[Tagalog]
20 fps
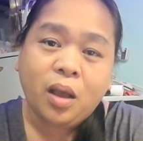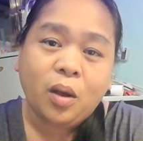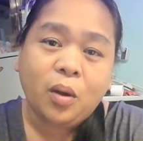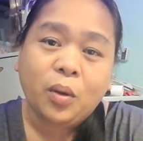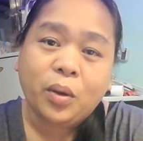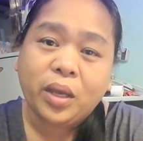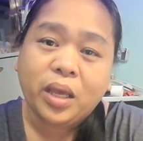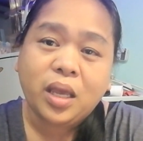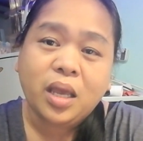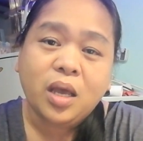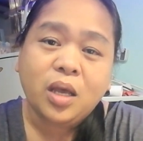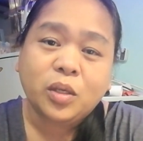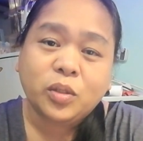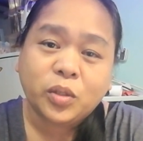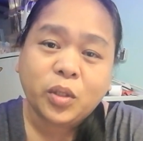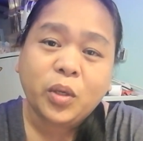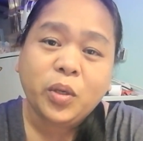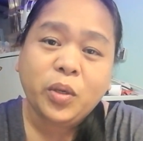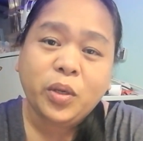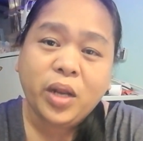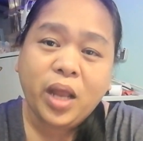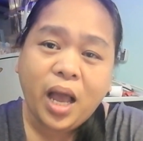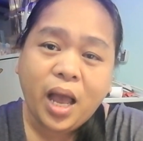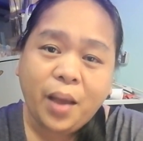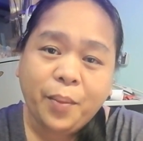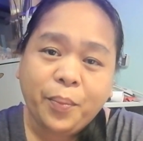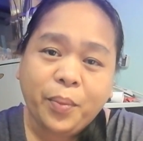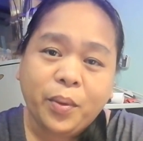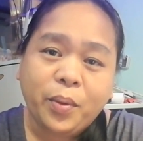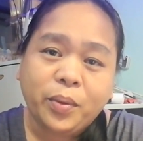Okay, so yun na
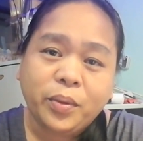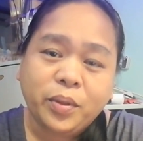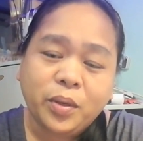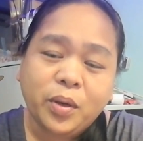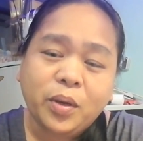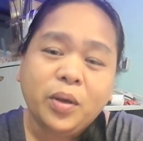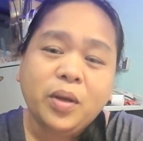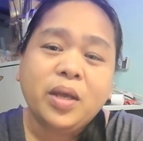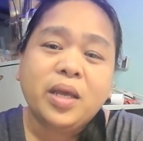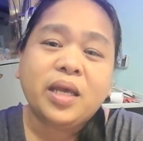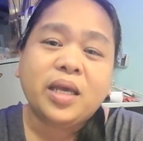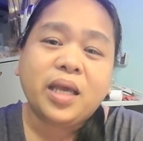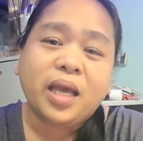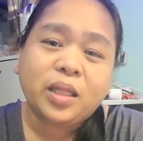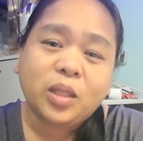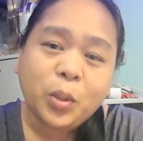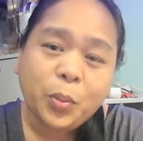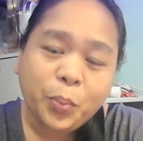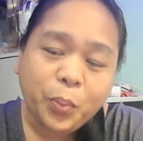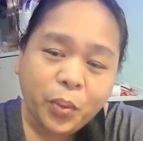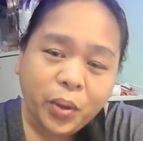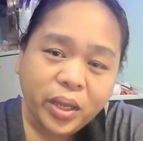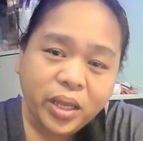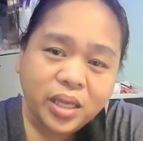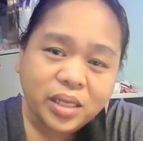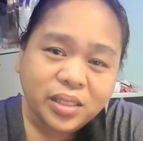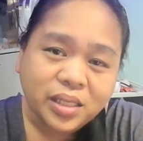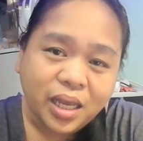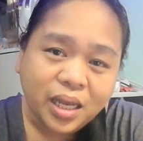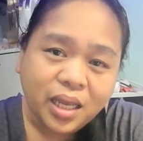nga po, no? Ito po
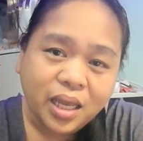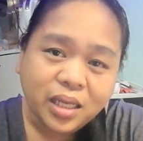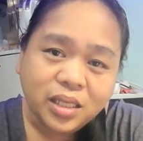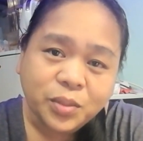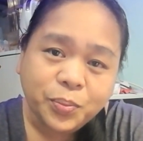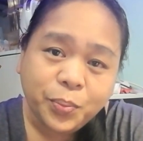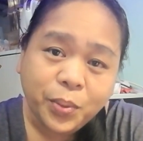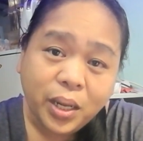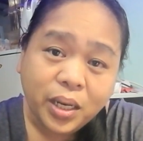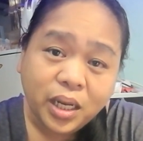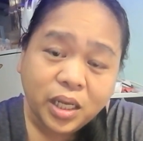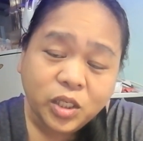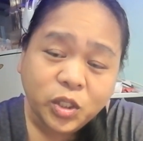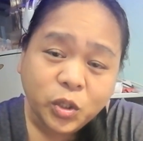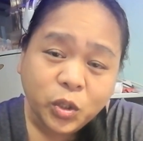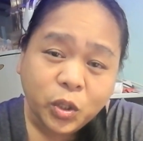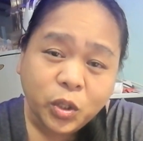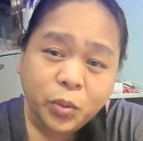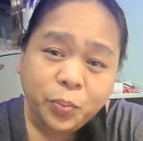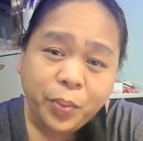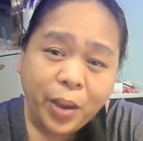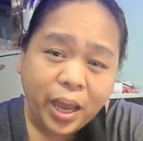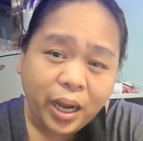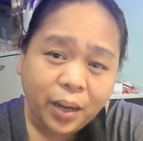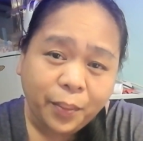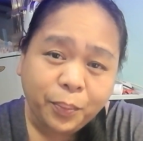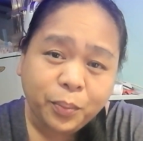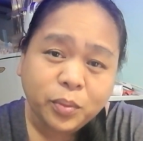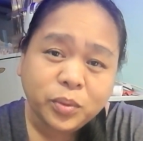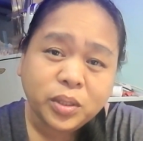ay isang explanation
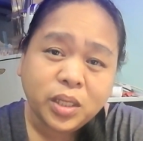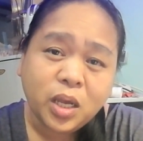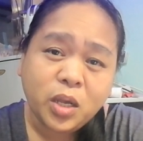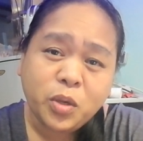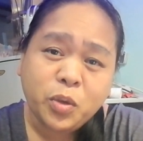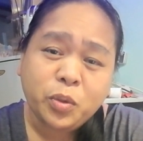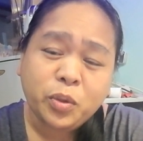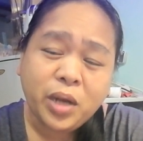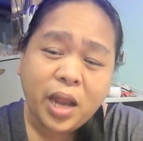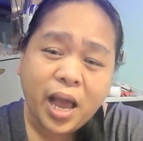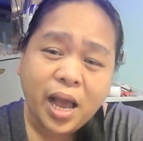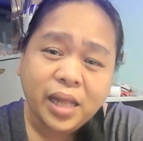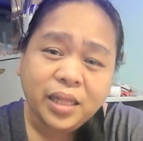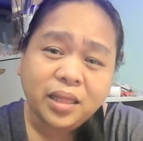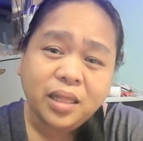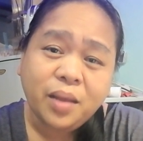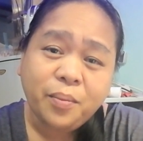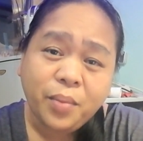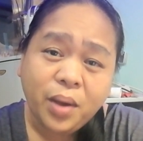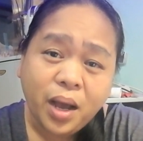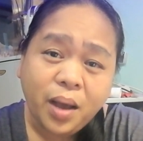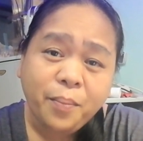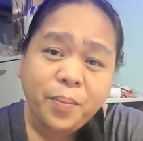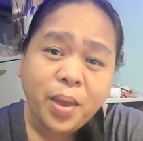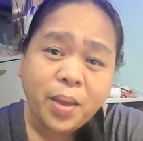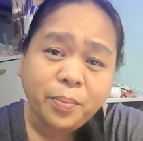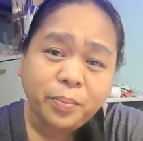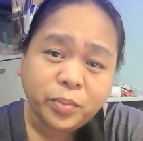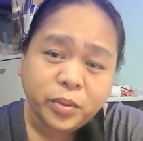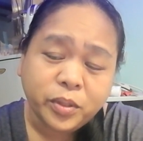para po sa inyong lahat na mga
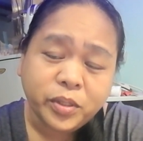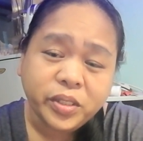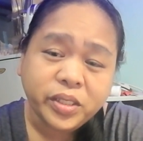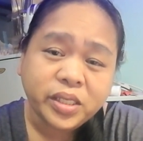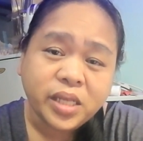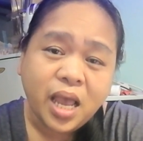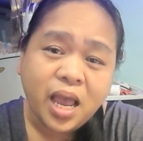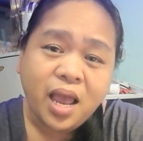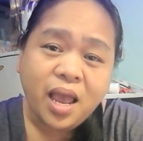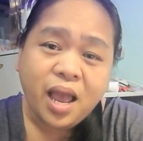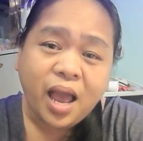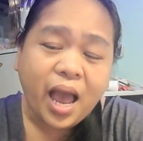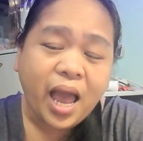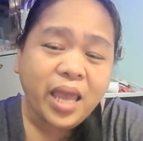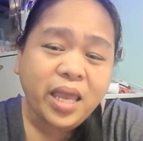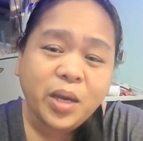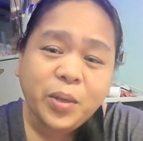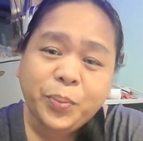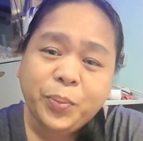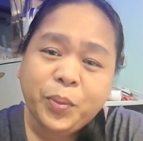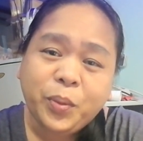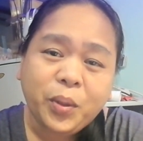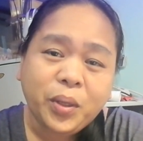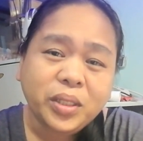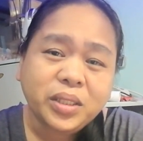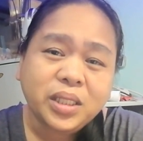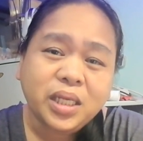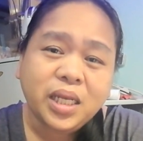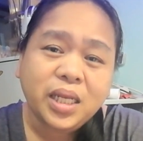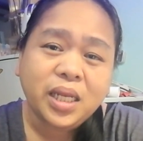members. Ayaw po
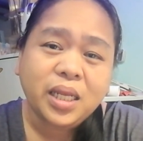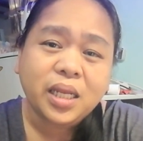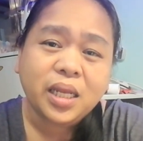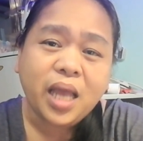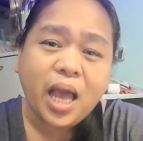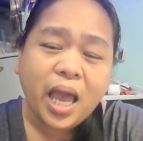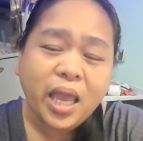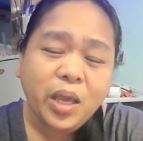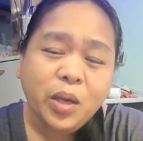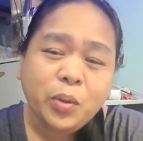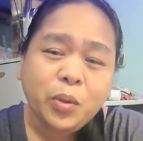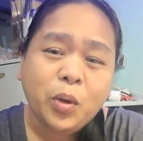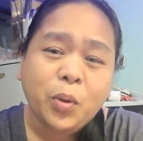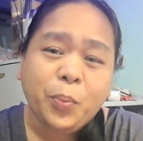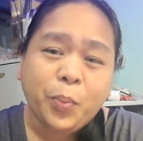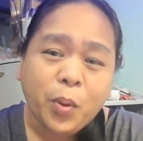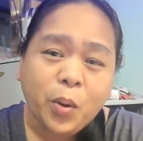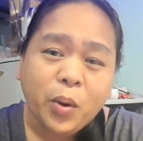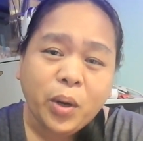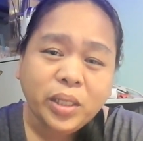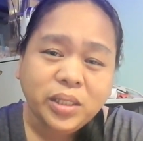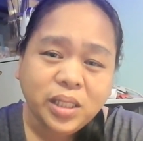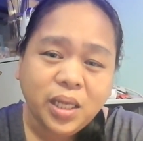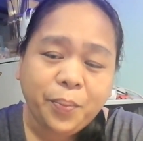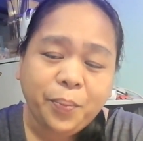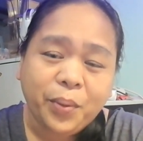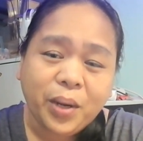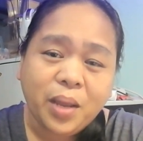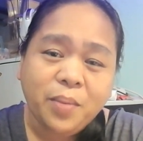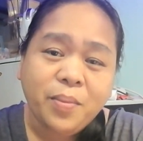kasi, ayaw ko po kasi,
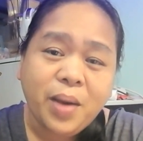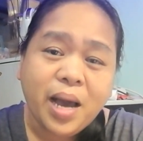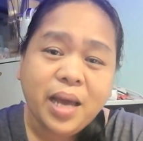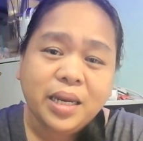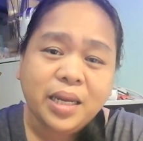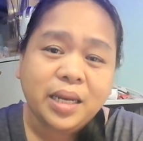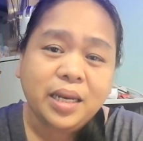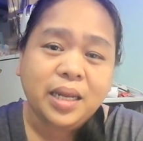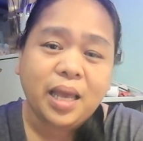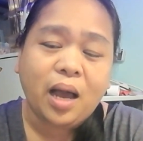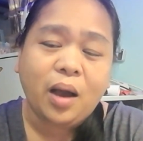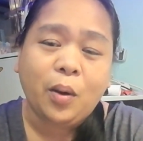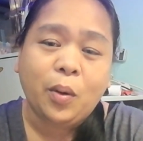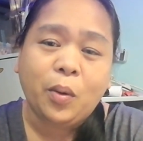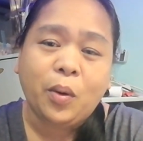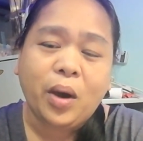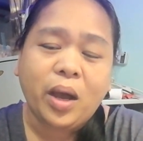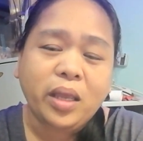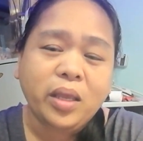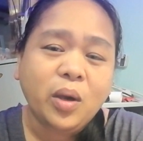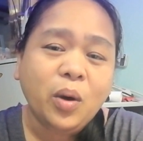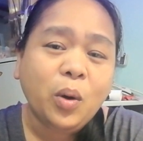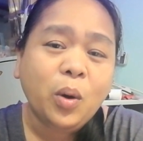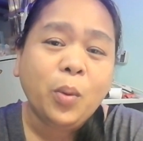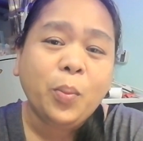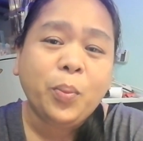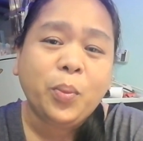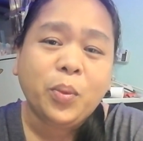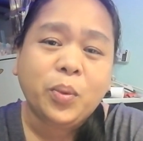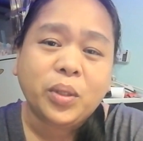primarily ako, ayaw
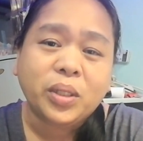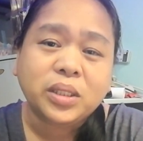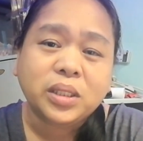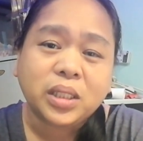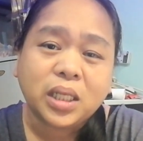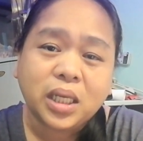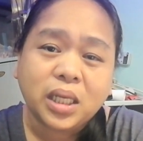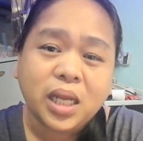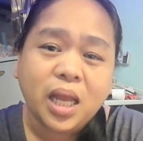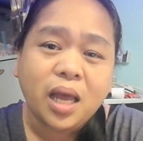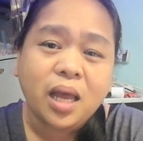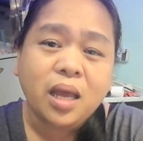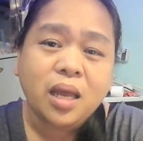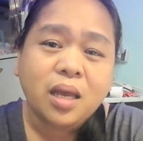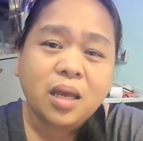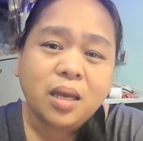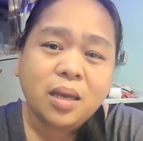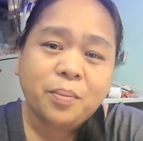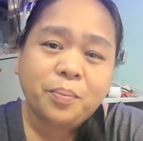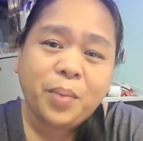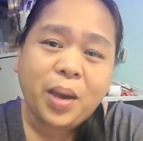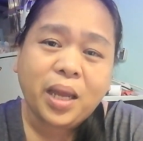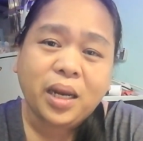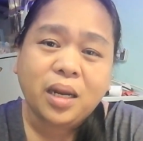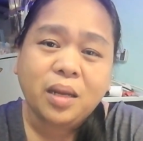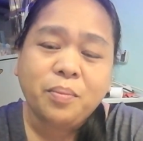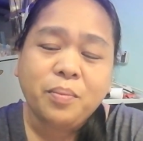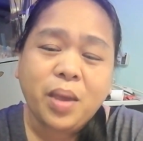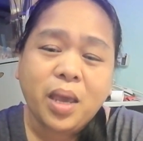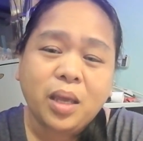ko po kasi na
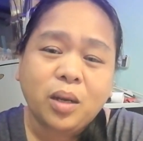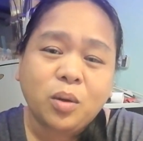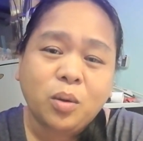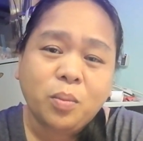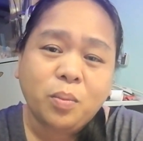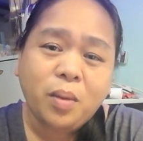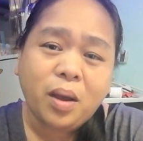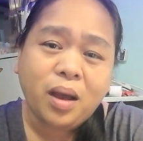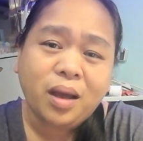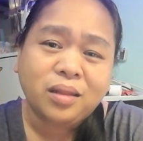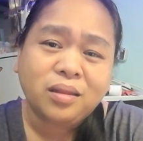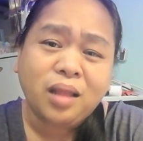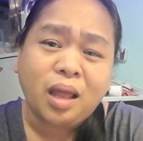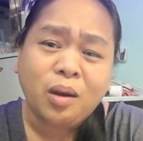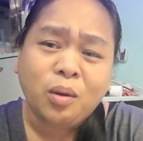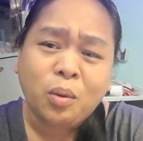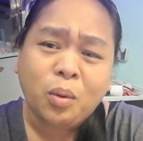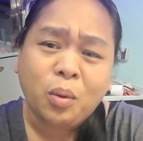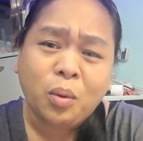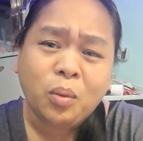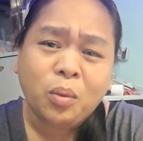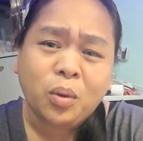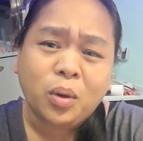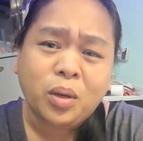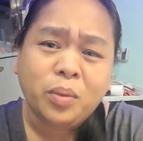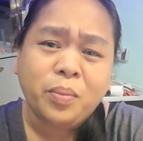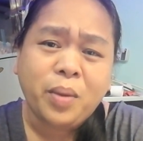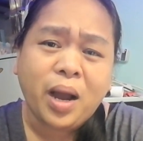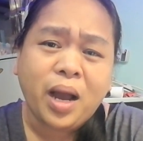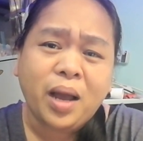parang merong mga tanong
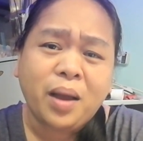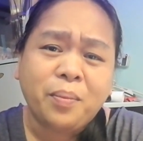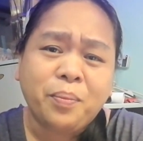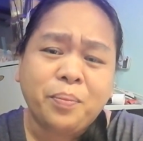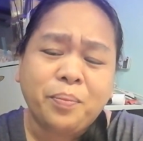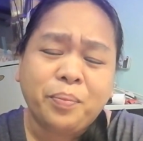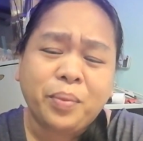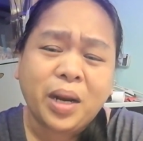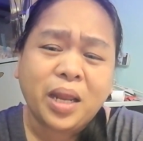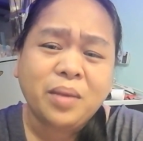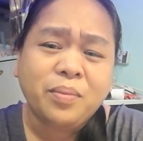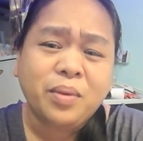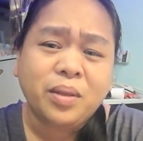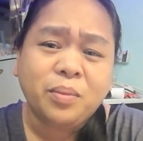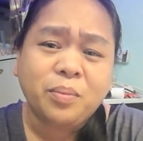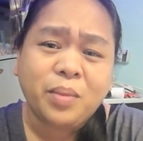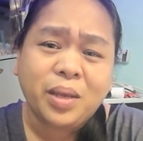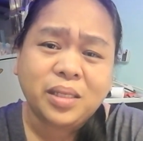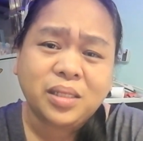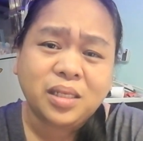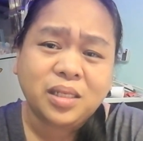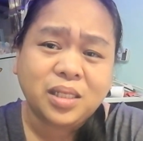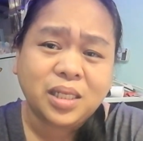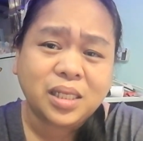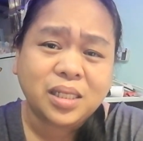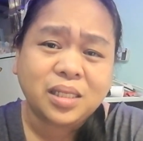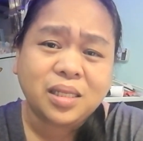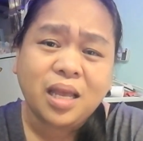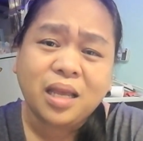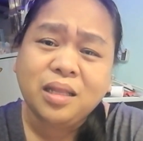or mga private
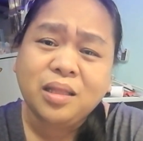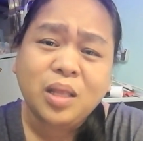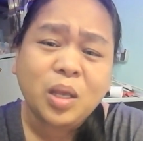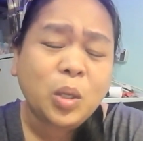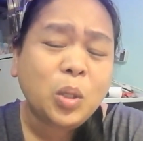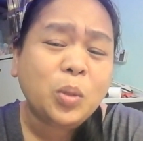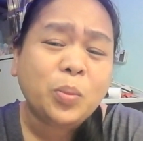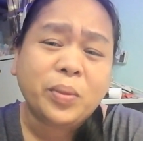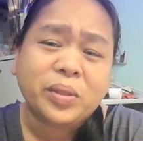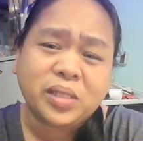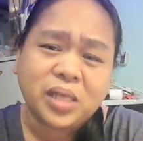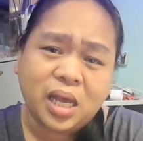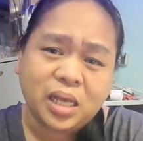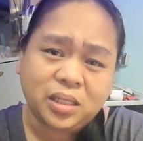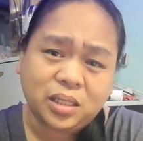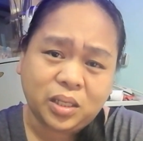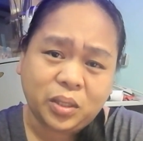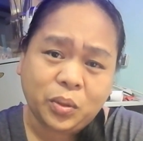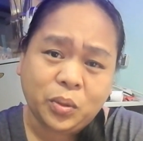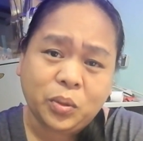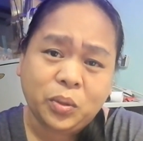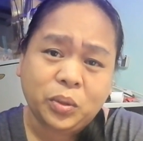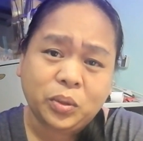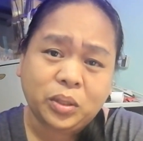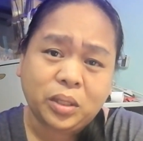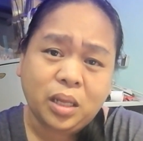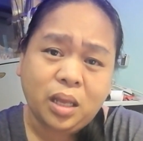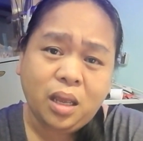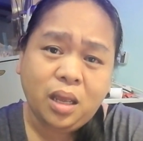messages na hindi ko masasagot.